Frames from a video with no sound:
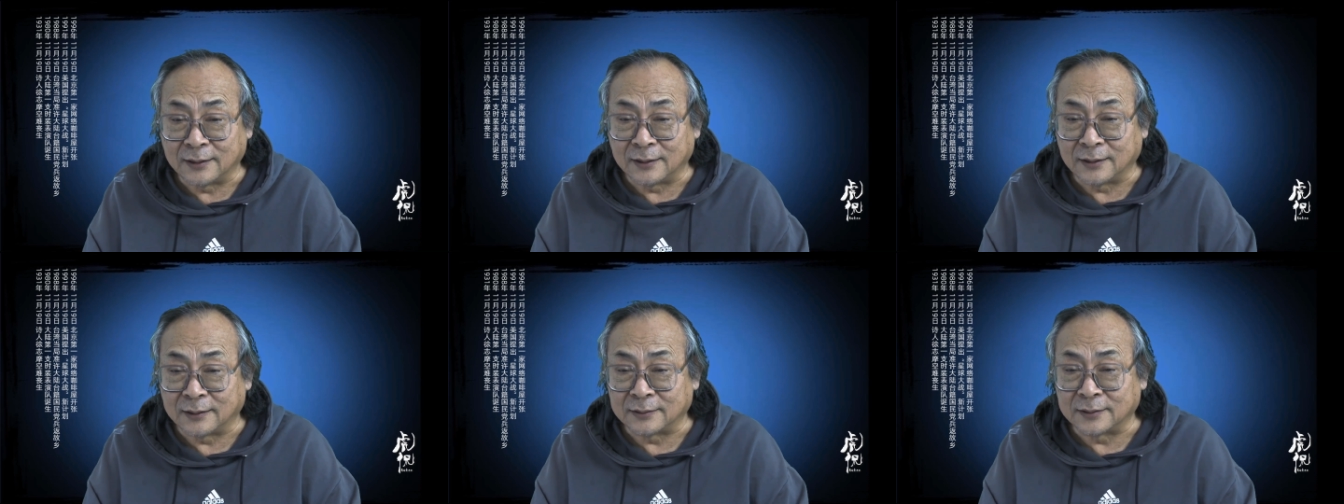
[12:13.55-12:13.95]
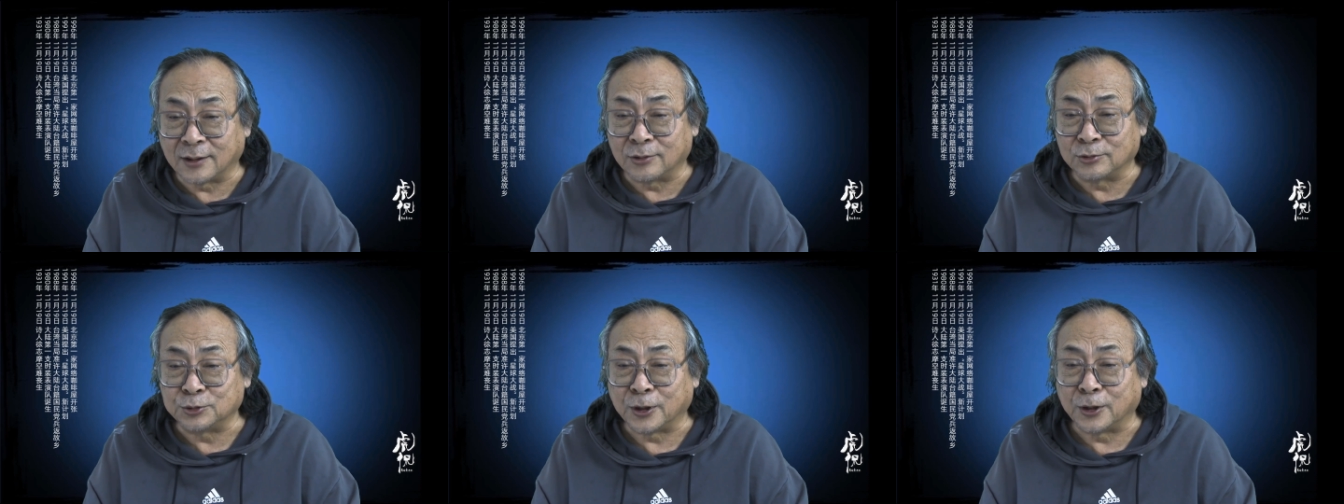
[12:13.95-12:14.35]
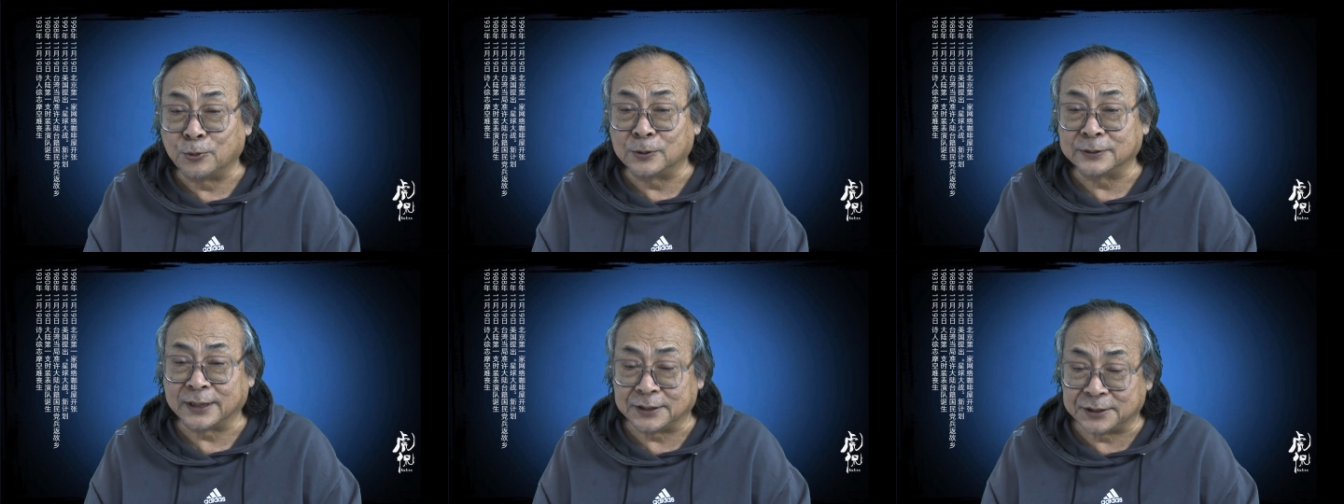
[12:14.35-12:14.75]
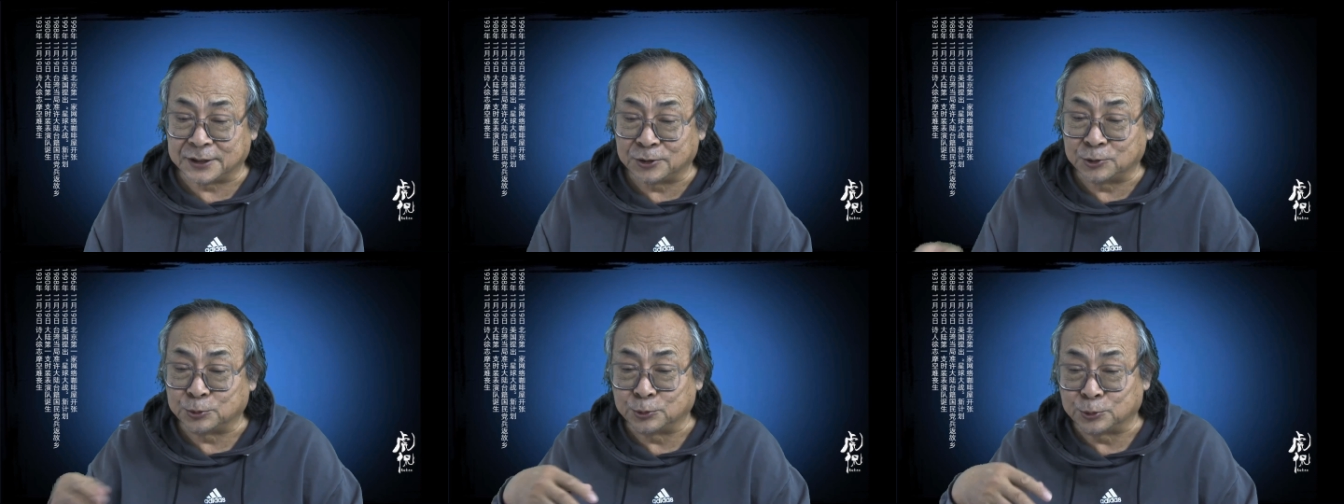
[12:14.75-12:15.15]
哎，到全国再
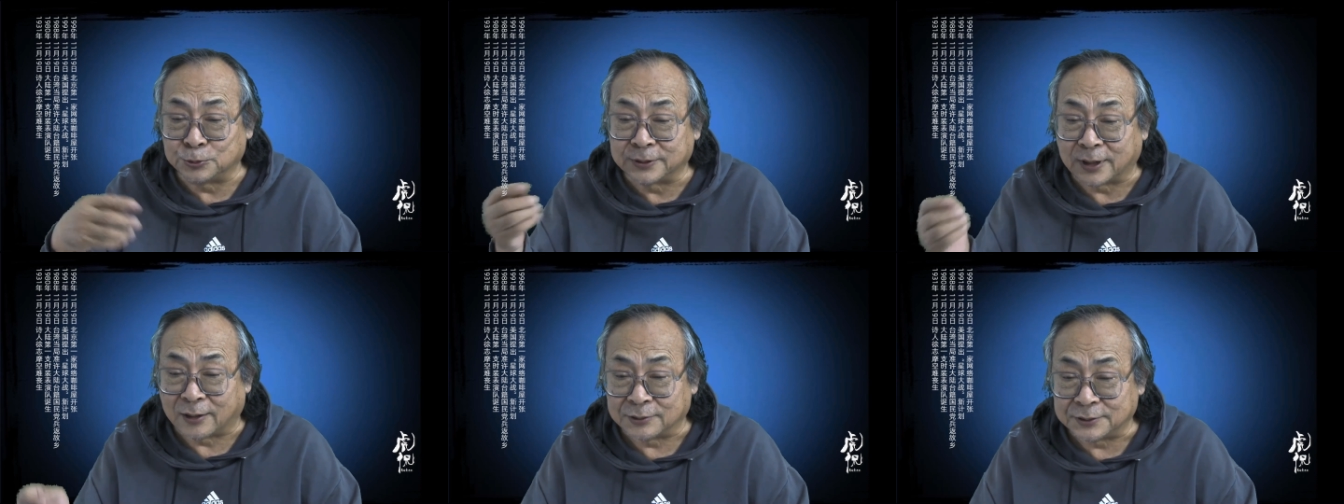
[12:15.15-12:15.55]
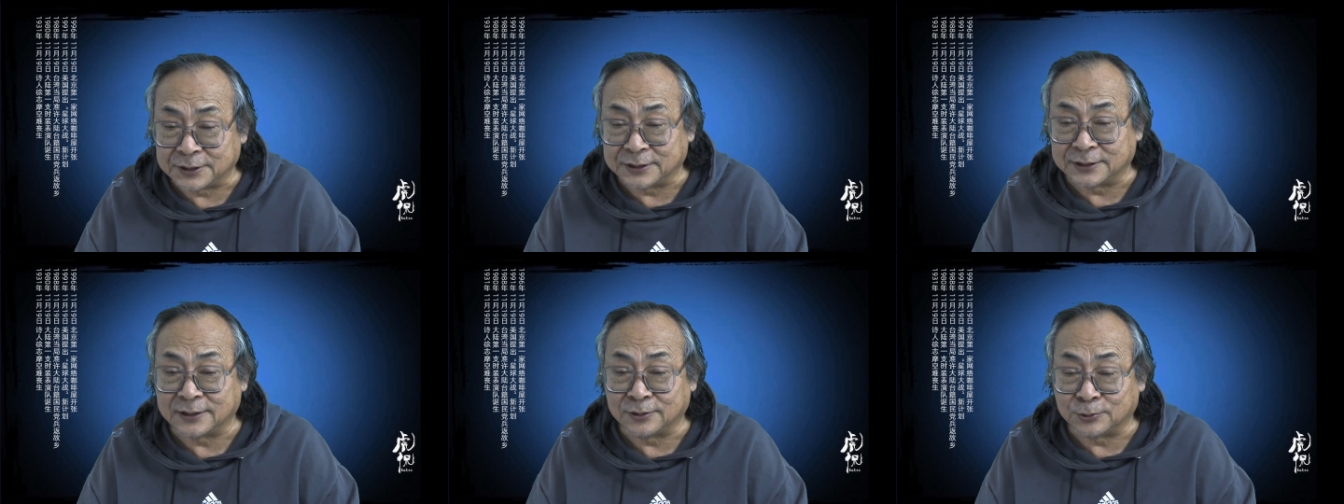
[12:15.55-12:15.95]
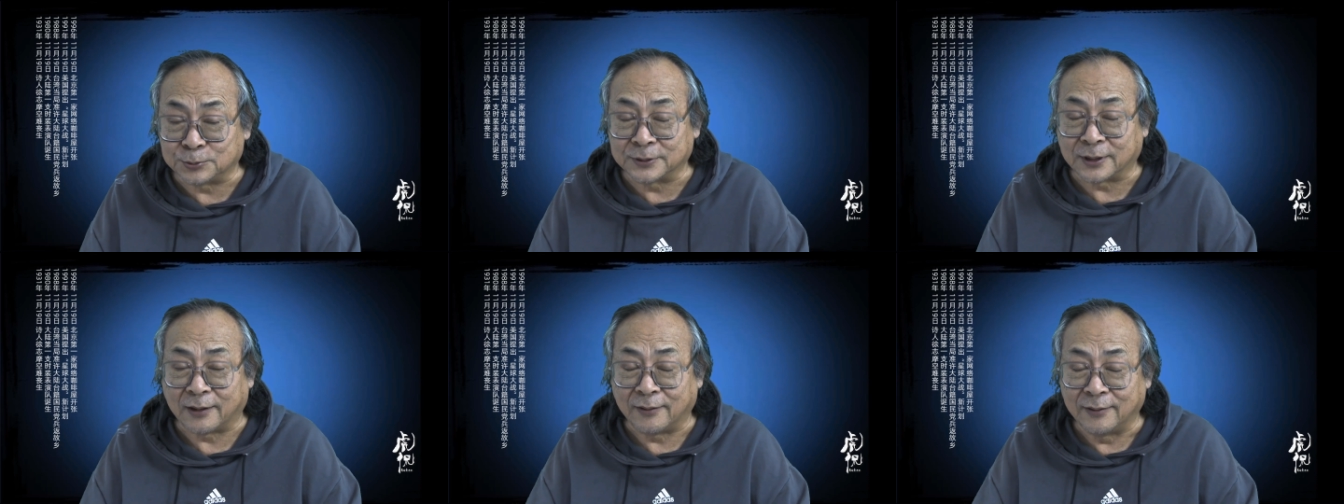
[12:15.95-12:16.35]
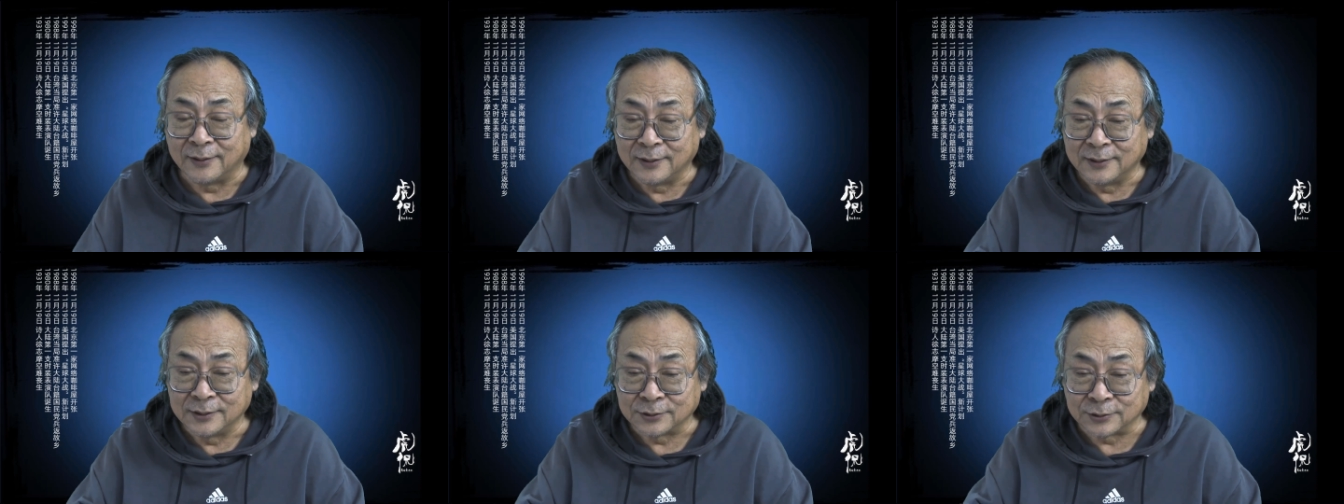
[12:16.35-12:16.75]
清除毒草、精神毒草，
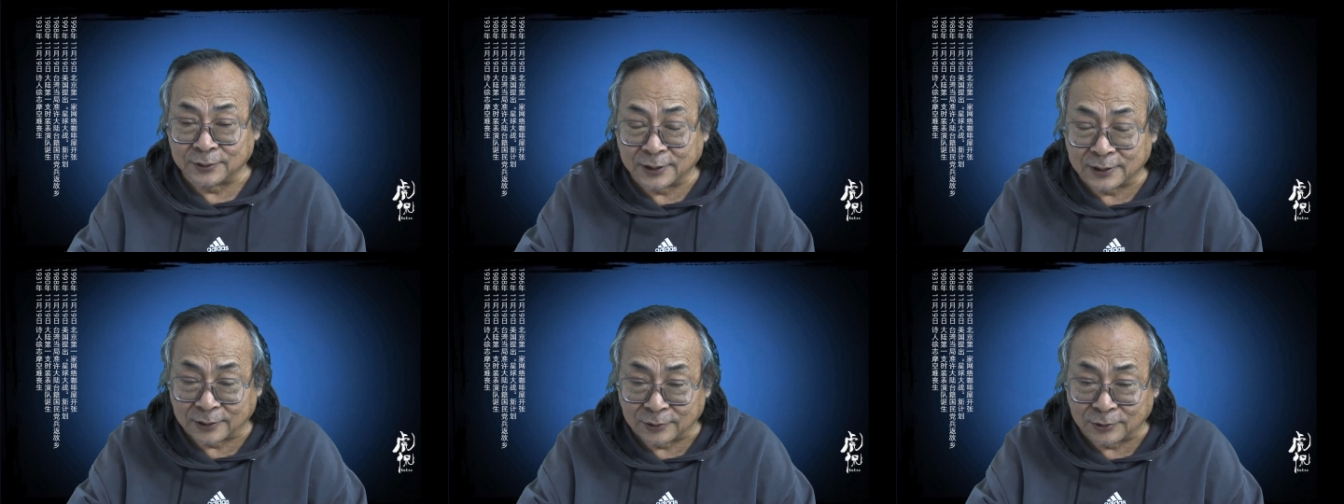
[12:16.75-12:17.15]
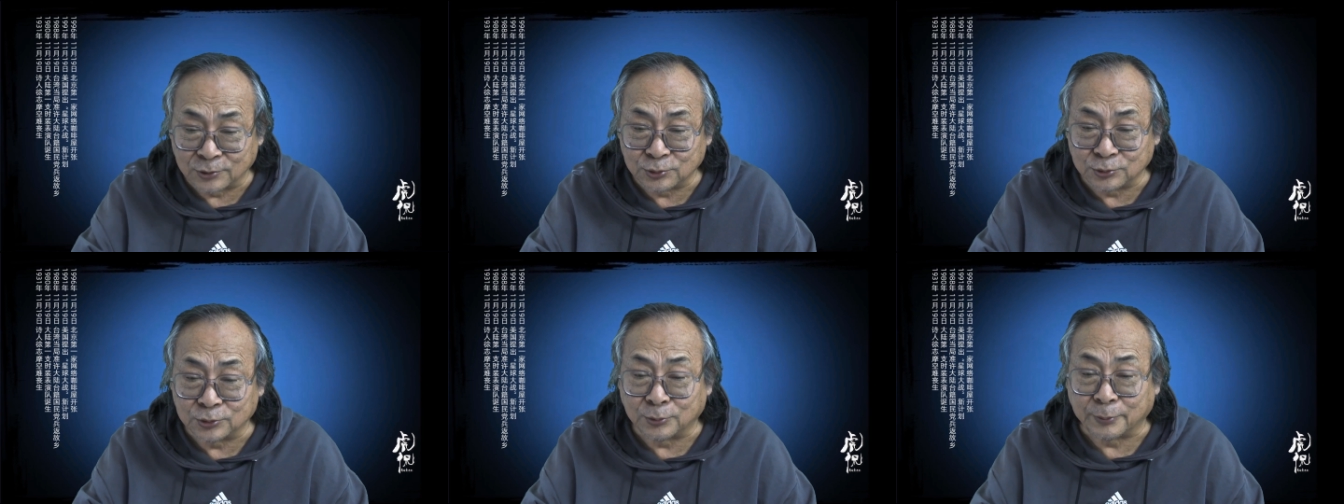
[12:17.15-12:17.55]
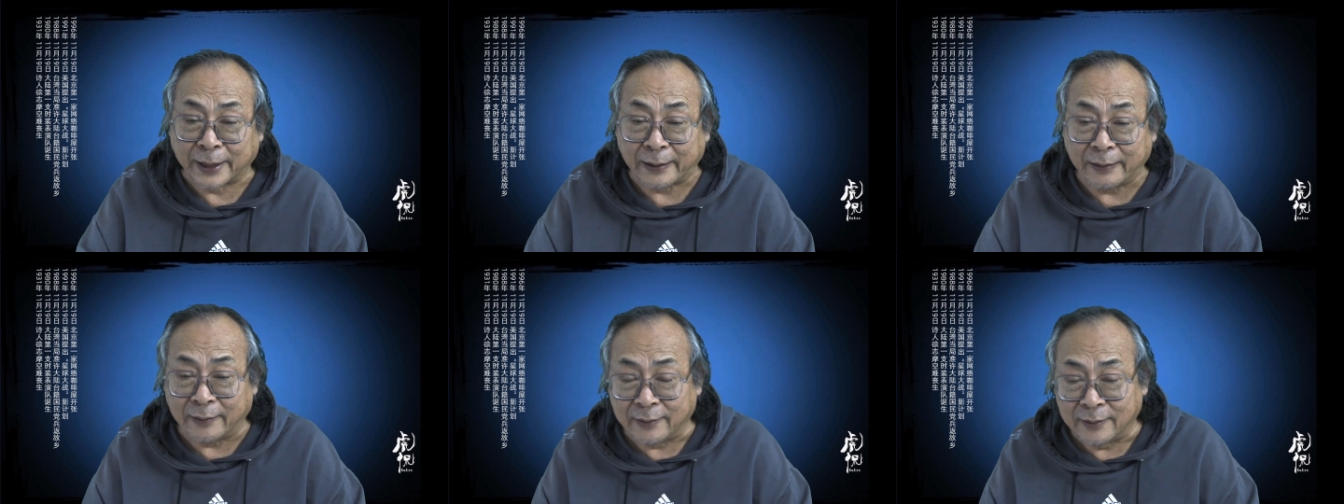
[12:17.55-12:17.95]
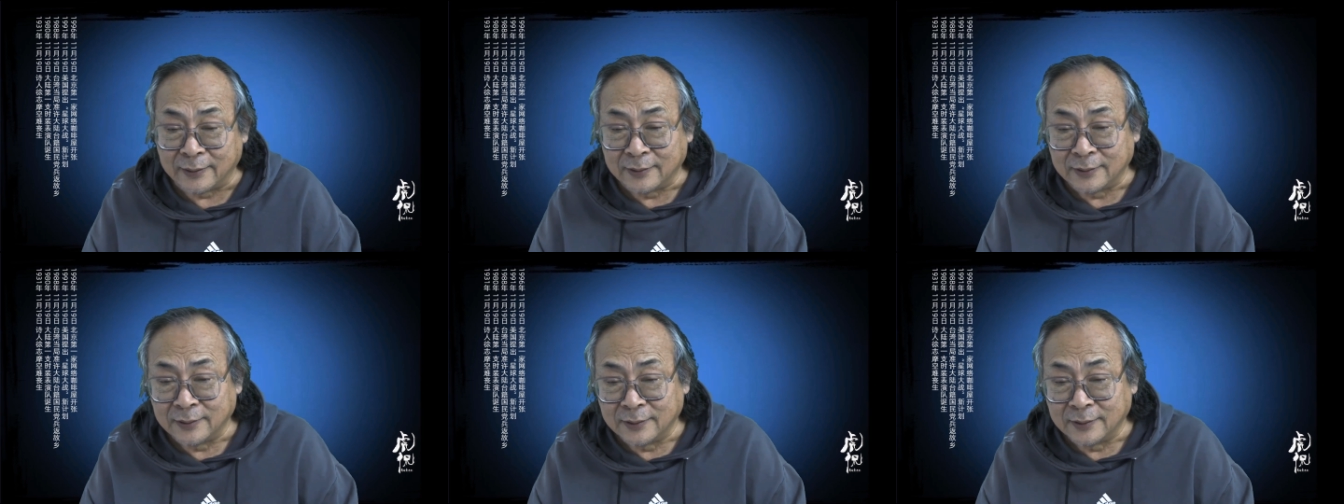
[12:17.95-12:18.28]
所以很多书都没了。